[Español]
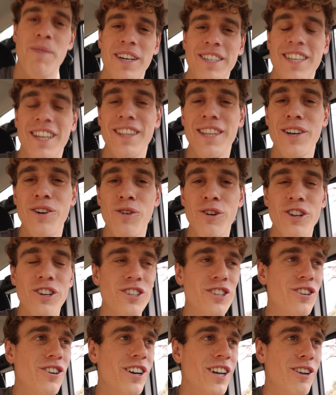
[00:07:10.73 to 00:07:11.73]
Bastante
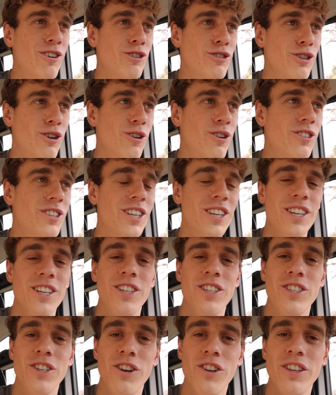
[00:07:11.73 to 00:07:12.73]
curioso que nuestro coche
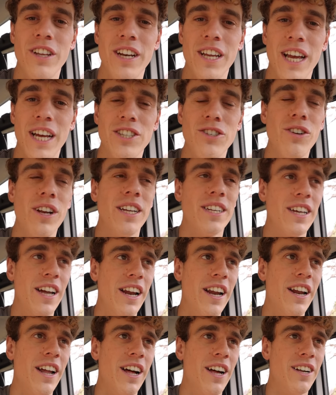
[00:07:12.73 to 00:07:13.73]
solo tenía eso, la
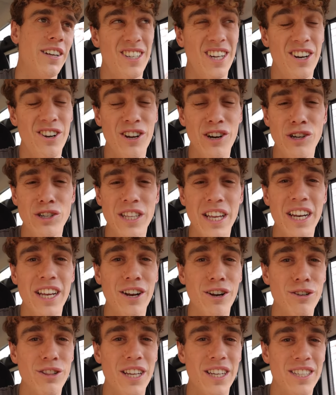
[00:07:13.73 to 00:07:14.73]
escalera creo que no está ni
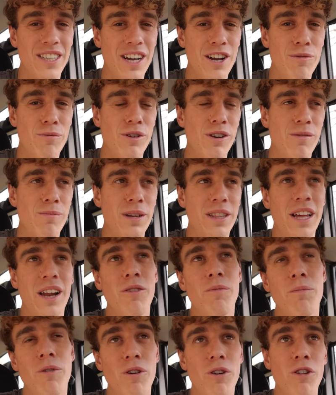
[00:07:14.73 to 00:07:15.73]
rota, está como el metal
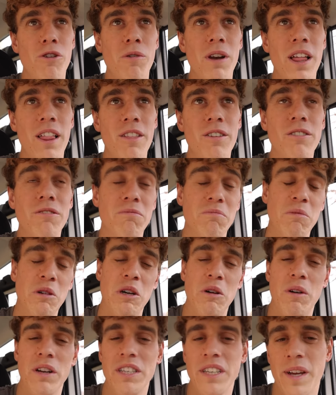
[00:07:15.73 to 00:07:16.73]
un poco doblado,
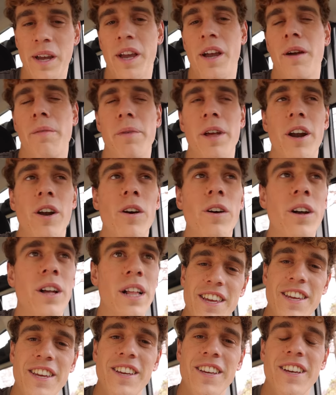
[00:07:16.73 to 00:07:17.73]
bueno igual sí que hay que cambiarlo.
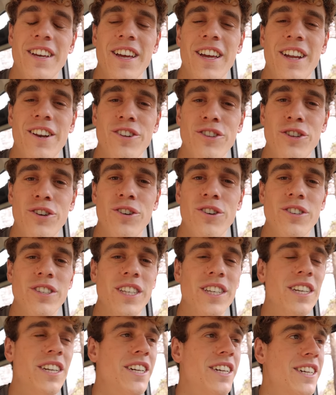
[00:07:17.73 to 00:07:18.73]
Y el otro
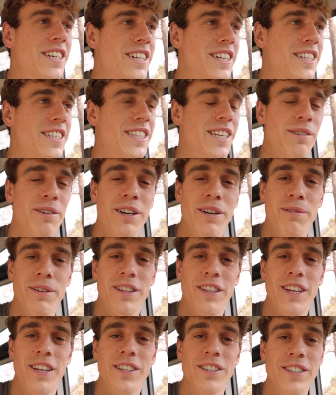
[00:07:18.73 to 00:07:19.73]
coche estaba
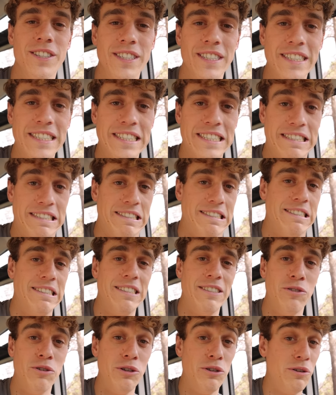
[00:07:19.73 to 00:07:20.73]
reventado.
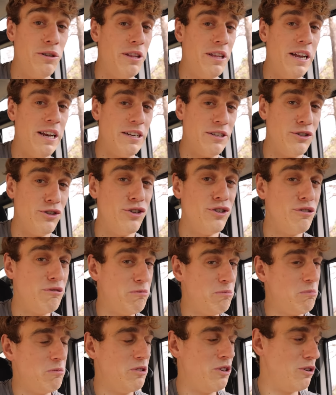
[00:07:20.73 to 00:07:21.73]
pues eso dice Alex, yo
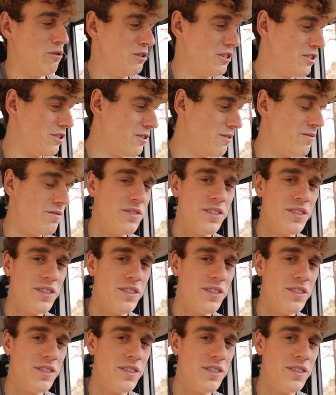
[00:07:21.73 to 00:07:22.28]
no lo he visto.